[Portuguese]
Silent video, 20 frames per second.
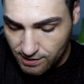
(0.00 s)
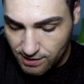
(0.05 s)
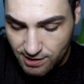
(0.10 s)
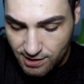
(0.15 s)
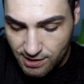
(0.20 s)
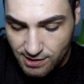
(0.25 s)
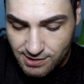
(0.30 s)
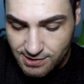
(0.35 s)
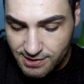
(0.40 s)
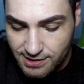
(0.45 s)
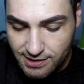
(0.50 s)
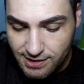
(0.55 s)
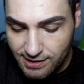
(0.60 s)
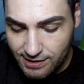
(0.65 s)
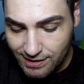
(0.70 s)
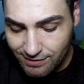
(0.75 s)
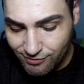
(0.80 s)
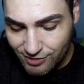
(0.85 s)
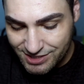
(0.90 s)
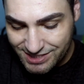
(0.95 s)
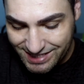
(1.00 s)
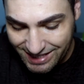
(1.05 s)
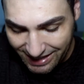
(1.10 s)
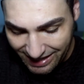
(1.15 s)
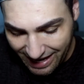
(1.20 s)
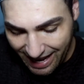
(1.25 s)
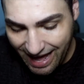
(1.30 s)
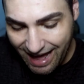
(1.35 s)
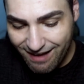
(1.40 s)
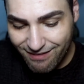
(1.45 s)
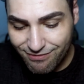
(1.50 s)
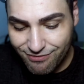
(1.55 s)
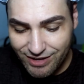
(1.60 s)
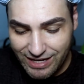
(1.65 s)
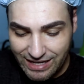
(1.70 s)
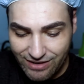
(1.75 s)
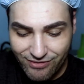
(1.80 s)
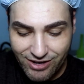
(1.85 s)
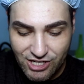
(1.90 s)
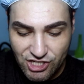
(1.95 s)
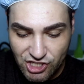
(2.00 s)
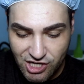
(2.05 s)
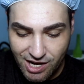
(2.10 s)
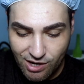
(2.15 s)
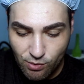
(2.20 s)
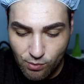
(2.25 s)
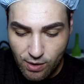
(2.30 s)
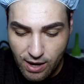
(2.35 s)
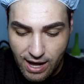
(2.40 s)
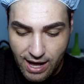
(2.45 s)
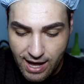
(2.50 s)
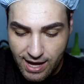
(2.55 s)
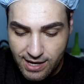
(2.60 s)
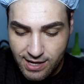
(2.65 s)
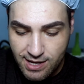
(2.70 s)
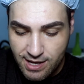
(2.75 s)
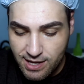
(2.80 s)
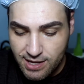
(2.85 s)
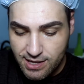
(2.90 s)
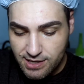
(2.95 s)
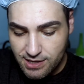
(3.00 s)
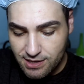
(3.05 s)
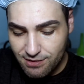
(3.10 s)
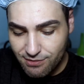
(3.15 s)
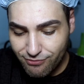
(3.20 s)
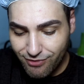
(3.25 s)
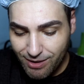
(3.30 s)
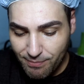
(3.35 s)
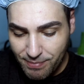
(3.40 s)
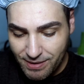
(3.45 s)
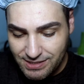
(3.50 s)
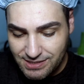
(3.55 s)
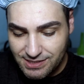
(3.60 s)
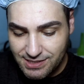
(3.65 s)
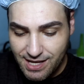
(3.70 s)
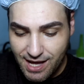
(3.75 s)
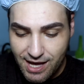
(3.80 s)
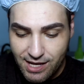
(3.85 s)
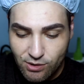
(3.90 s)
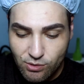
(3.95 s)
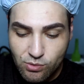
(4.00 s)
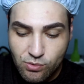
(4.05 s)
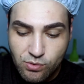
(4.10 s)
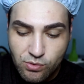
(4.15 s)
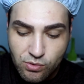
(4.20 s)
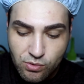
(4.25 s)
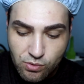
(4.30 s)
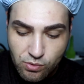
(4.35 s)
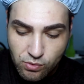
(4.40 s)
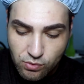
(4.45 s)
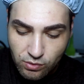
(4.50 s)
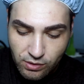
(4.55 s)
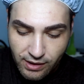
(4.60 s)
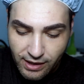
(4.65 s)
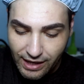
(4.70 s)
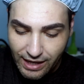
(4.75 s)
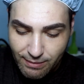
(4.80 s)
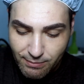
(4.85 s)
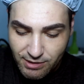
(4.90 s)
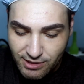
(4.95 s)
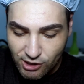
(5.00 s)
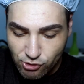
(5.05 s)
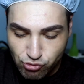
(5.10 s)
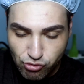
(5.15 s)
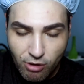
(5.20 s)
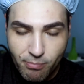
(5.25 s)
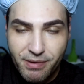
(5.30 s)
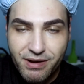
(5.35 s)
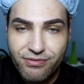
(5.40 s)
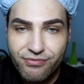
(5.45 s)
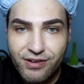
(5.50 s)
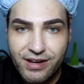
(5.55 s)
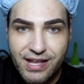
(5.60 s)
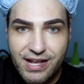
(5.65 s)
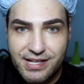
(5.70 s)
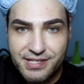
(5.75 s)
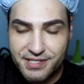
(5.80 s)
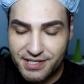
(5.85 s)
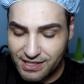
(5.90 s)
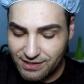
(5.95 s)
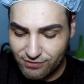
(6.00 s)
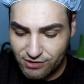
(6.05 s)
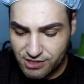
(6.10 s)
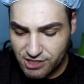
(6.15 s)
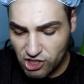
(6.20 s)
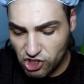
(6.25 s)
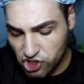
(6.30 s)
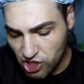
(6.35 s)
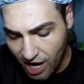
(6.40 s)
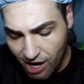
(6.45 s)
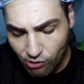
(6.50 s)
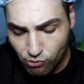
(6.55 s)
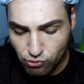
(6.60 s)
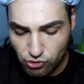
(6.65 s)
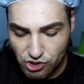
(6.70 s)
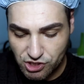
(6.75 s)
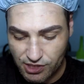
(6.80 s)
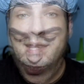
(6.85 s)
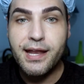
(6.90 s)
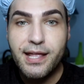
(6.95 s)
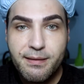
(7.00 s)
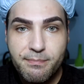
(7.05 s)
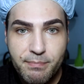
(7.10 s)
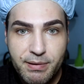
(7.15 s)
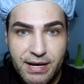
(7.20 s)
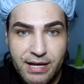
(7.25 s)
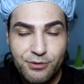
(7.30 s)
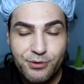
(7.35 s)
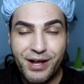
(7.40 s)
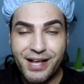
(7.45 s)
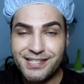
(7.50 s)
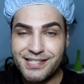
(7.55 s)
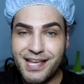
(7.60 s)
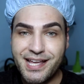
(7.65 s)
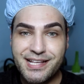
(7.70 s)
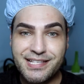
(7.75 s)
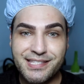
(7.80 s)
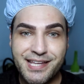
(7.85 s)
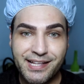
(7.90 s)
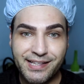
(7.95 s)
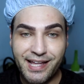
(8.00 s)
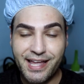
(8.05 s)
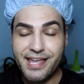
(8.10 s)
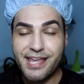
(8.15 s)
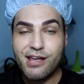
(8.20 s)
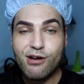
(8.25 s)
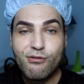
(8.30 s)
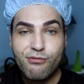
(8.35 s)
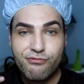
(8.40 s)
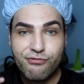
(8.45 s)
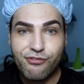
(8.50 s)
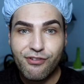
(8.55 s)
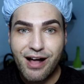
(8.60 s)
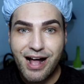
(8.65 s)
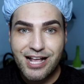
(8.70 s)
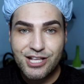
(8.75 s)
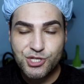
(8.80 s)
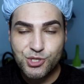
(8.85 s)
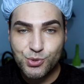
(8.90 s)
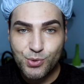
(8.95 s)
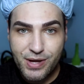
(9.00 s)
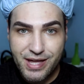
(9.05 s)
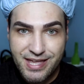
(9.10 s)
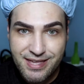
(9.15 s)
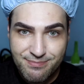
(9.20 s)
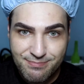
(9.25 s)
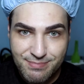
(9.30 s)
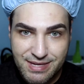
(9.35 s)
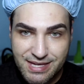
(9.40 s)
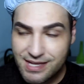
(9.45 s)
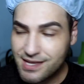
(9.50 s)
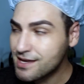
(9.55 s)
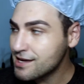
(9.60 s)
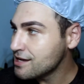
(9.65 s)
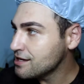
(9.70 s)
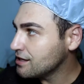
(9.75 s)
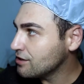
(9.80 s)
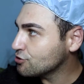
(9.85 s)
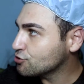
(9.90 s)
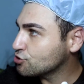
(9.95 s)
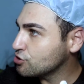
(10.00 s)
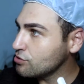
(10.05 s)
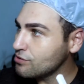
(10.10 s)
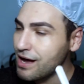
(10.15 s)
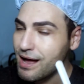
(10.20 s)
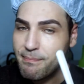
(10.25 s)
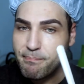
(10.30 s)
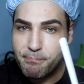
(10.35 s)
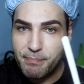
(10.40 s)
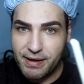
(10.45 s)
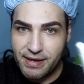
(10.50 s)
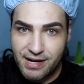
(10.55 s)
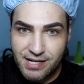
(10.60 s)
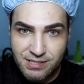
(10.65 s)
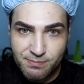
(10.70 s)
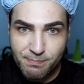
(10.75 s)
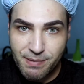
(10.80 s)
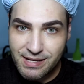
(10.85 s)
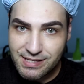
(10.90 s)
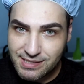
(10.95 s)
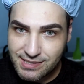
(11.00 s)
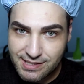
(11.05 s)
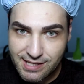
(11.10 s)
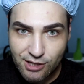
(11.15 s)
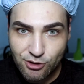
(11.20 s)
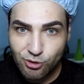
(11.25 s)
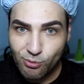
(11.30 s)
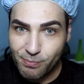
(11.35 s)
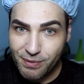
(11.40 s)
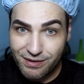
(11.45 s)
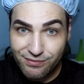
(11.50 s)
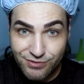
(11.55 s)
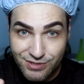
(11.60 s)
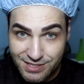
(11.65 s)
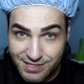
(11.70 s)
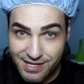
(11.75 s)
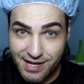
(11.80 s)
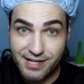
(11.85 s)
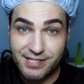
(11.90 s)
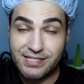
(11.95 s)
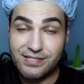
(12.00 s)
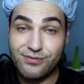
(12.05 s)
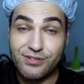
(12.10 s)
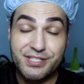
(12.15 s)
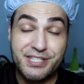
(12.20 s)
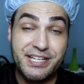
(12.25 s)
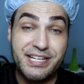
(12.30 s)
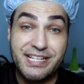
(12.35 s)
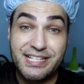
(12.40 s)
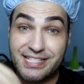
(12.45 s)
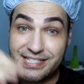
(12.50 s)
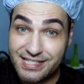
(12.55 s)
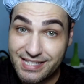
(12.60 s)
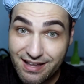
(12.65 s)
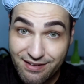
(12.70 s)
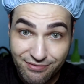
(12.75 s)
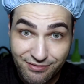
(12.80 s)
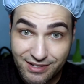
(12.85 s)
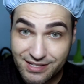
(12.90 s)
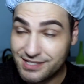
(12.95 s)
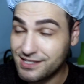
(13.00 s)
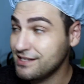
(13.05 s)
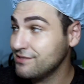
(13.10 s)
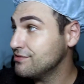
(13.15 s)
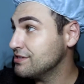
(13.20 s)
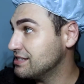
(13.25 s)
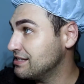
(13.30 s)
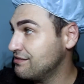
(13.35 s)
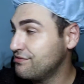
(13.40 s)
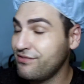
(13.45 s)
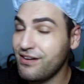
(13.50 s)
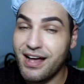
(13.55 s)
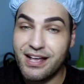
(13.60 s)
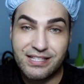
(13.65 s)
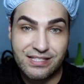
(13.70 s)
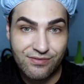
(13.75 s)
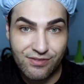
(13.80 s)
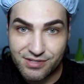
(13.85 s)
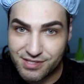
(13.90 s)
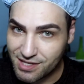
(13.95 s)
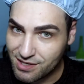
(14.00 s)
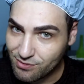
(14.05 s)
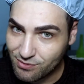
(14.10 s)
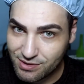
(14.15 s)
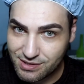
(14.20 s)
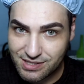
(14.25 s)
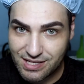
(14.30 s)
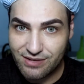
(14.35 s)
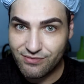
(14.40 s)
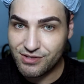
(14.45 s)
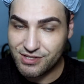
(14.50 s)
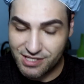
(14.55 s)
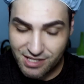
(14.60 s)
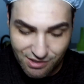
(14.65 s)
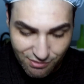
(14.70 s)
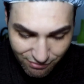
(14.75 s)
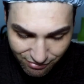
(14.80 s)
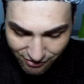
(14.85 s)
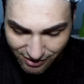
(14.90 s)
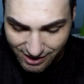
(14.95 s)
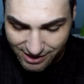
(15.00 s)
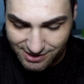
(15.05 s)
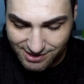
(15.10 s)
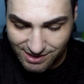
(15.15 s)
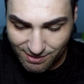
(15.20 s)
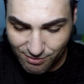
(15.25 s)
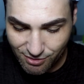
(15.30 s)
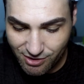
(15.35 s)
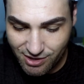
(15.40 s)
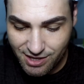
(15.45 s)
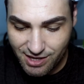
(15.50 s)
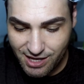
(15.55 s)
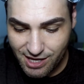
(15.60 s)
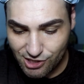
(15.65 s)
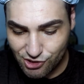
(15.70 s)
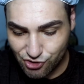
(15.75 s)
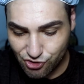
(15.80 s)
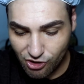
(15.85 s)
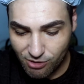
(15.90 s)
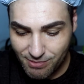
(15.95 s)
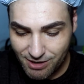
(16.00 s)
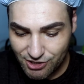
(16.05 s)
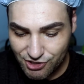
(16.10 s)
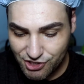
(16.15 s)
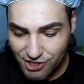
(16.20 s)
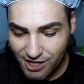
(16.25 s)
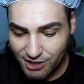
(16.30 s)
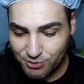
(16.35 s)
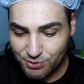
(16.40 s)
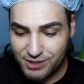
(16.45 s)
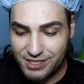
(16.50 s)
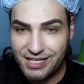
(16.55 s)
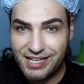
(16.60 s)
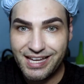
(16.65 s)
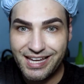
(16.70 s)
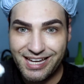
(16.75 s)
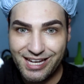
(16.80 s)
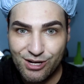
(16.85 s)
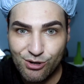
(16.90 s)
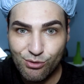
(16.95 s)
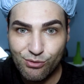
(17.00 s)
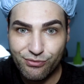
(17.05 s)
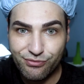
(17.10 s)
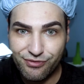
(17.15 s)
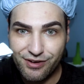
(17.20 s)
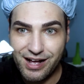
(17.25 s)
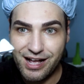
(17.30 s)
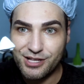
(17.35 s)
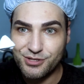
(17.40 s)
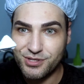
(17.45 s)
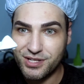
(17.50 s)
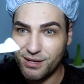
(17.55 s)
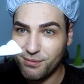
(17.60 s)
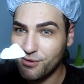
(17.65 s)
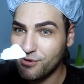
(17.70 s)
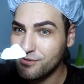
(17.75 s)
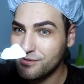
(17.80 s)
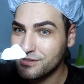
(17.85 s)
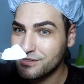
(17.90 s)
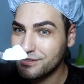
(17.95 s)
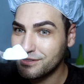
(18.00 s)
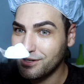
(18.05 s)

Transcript: E em seguida você lava, né, vai enxaguar e vai passar o, um creme da sua preferência que você já usa. Lembrando que essa receita eu faço em mim, eu estou apenas passando para vocês. Se você quiser fazer, você faz. Se você não quiser, você não faz, tá bom? É só uma dica do que eu faço, tá bom?